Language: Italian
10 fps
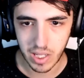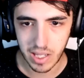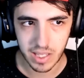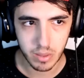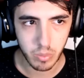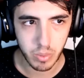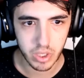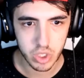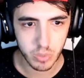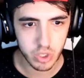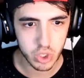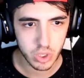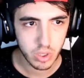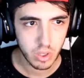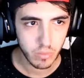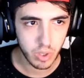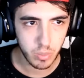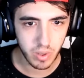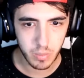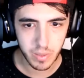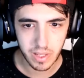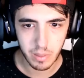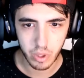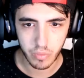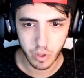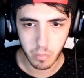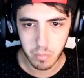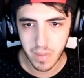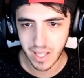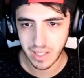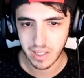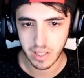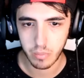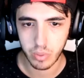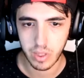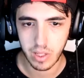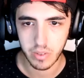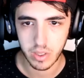C alleati, mi piace, mi piace. Vorrei provare a prenderla, ma non farò mai in tempo nella